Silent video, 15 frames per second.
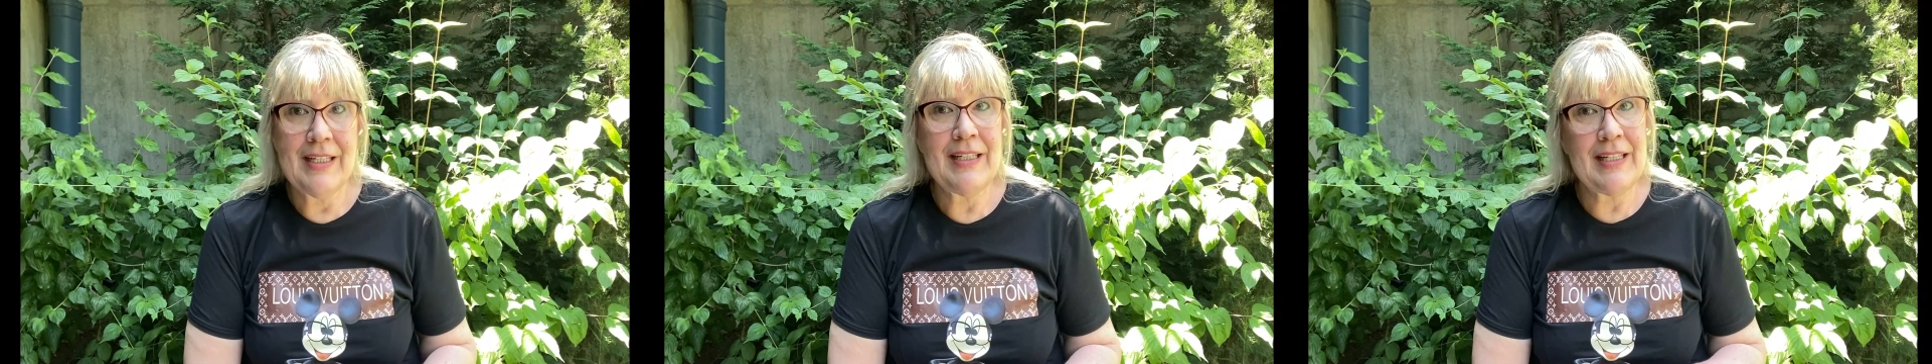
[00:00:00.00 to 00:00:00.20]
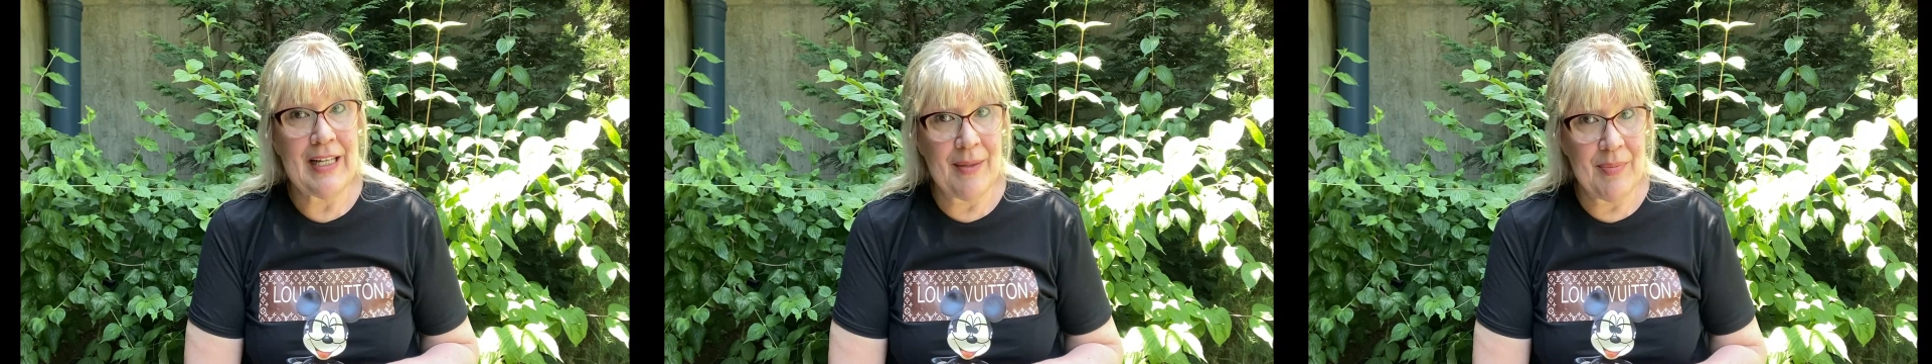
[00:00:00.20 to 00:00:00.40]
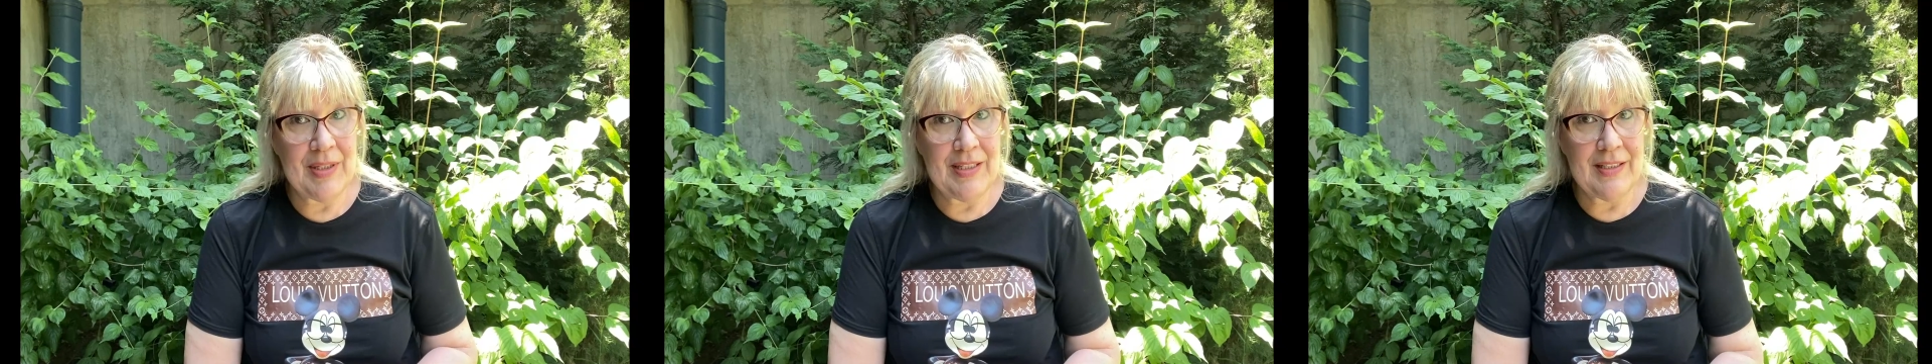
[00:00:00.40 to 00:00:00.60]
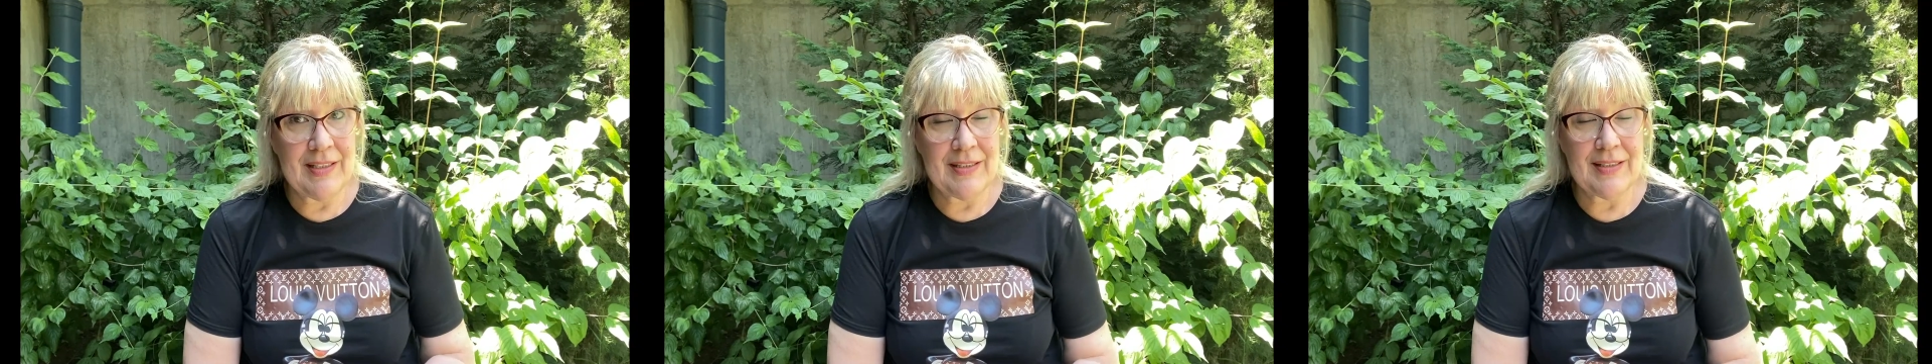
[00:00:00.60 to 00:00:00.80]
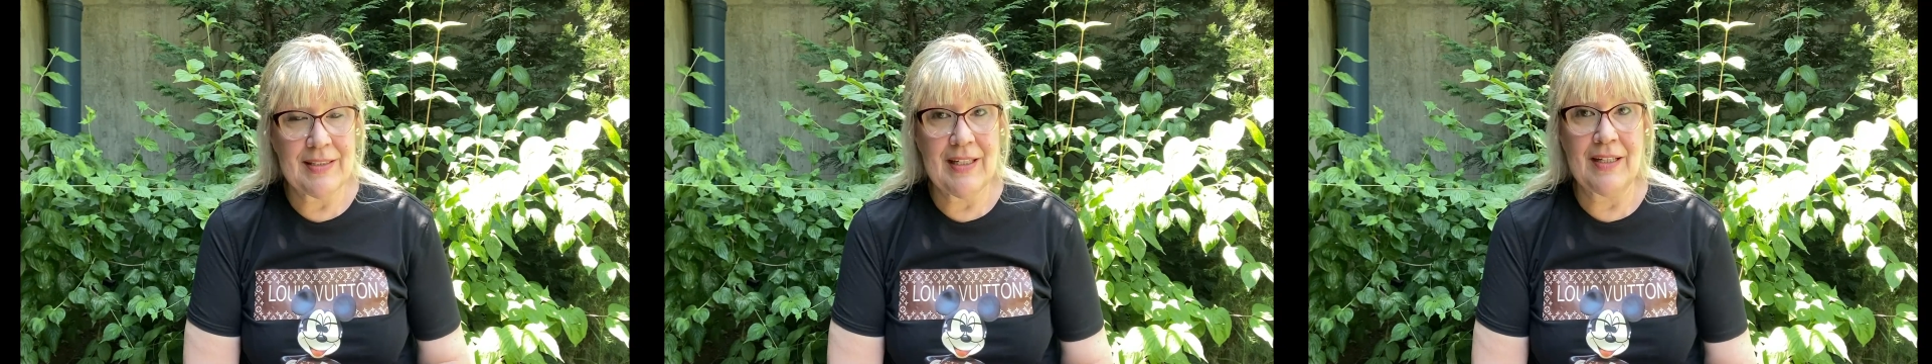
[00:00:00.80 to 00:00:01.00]
yiyebilir
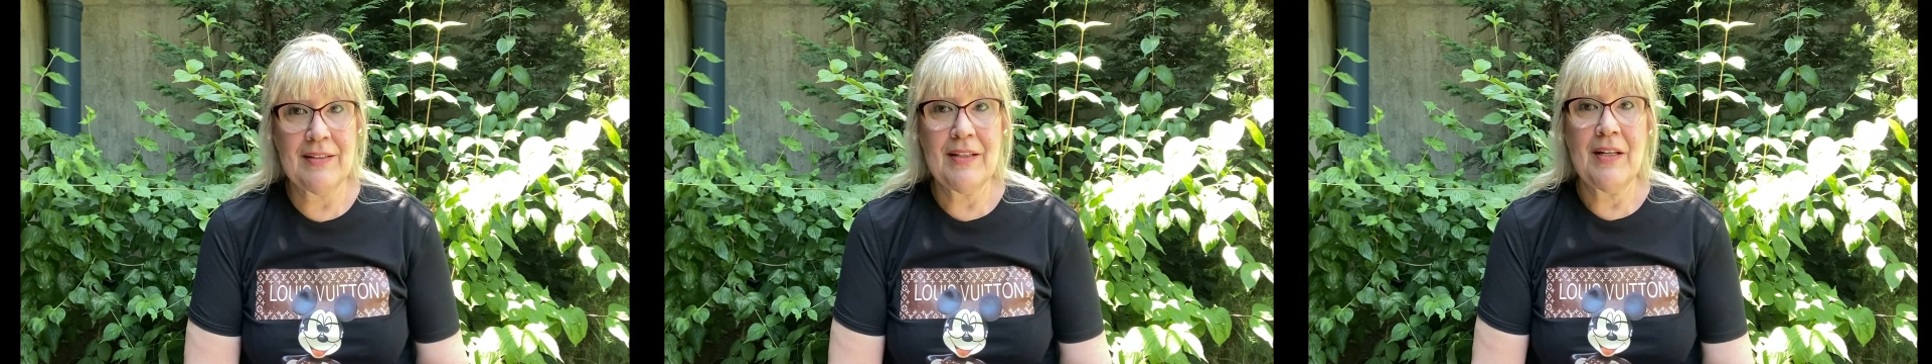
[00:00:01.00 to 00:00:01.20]
insan.